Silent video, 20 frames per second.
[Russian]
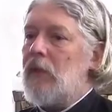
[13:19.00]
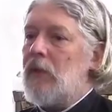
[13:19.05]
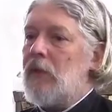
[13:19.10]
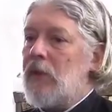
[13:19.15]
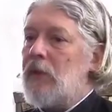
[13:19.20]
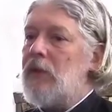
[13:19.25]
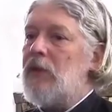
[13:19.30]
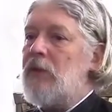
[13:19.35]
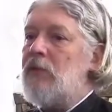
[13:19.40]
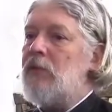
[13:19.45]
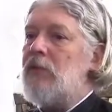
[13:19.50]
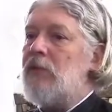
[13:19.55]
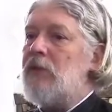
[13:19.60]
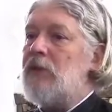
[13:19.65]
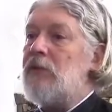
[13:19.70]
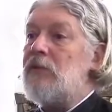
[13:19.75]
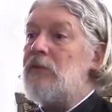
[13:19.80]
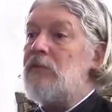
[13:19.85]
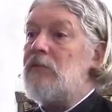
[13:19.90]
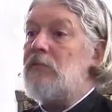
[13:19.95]
Какие мы
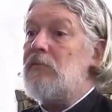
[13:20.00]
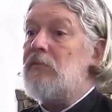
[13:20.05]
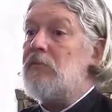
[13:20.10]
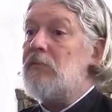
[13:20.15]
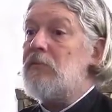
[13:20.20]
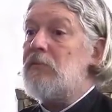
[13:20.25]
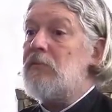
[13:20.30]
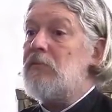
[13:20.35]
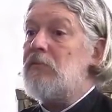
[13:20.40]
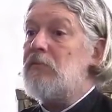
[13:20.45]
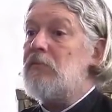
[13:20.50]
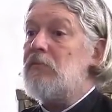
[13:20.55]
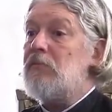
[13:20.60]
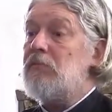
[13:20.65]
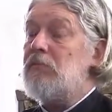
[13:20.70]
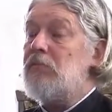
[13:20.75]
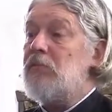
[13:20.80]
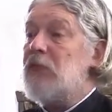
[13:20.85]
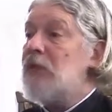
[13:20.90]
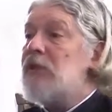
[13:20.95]
есть?
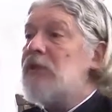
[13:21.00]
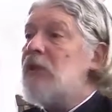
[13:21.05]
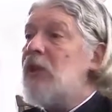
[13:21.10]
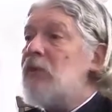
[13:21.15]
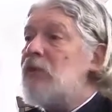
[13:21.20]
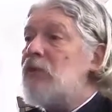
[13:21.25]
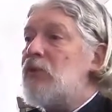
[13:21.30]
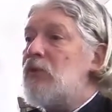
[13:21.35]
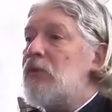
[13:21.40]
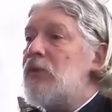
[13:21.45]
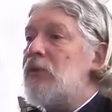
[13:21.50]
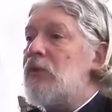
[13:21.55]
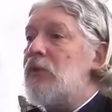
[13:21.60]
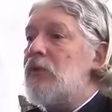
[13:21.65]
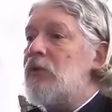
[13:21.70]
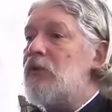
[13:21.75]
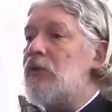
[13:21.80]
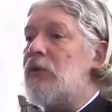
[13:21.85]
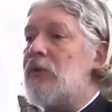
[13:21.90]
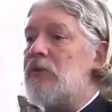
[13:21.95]
Не знаем, что
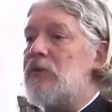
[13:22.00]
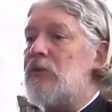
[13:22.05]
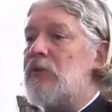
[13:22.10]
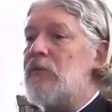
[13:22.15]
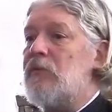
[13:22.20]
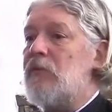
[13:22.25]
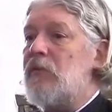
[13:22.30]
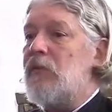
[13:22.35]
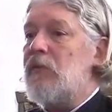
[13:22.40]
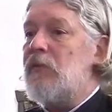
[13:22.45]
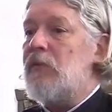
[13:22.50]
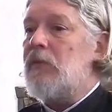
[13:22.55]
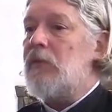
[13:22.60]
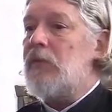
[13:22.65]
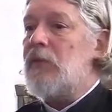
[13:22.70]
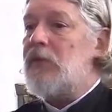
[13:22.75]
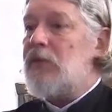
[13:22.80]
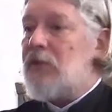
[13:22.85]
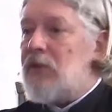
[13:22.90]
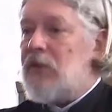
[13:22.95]
делать часто.
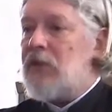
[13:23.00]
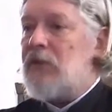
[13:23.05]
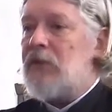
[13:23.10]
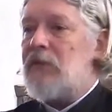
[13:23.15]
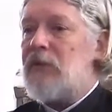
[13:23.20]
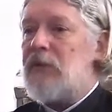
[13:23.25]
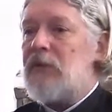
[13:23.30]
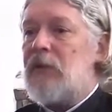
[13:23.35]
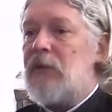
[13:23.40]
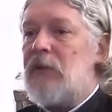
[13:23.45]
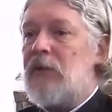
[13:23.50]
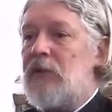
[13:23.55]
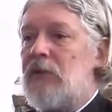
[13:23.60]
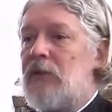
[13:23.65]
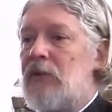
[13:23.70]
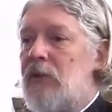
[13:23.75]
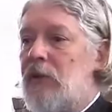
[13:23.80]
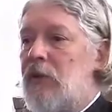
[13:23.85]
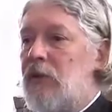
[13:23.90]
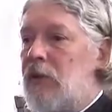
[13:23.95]
Сил не
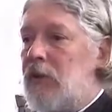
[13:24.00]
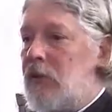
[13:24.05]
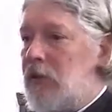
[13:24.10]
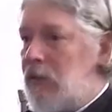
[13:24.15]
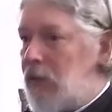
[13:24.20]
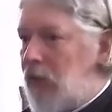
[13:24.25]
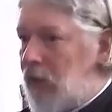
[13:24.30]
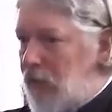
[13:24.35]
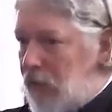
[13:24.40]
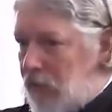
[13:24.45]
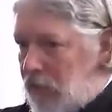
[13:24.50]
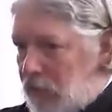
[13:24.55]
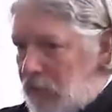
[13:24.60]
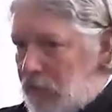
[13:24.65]
хватает на